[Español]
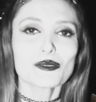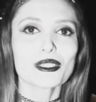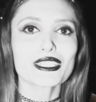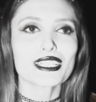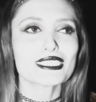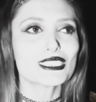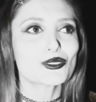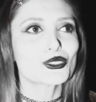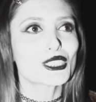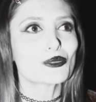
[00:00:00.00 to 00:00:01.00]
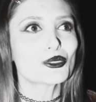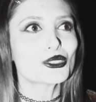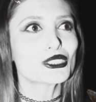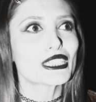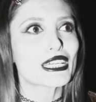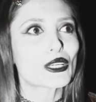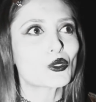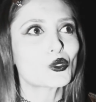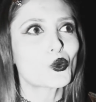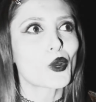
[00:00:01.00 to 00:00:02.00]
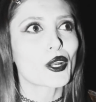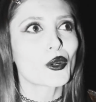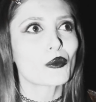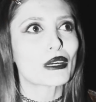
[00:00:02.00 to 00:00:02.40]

mientras disfrutamos de un juego